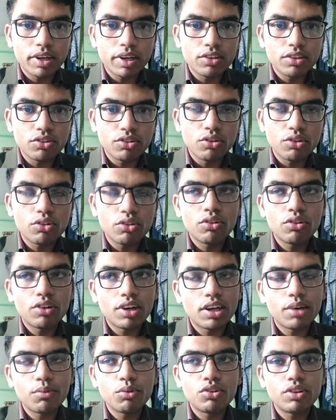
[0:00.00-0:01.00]
পারতেছো নতুনটা
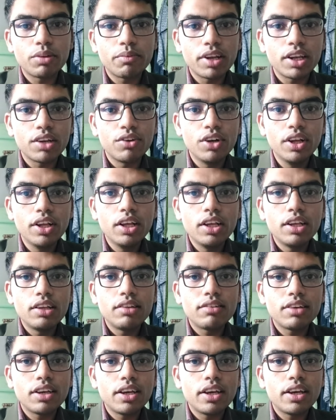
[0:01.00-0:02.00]
না বুঝতে পারলেও
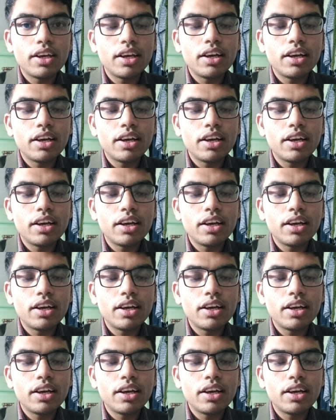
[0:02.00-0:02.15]
যে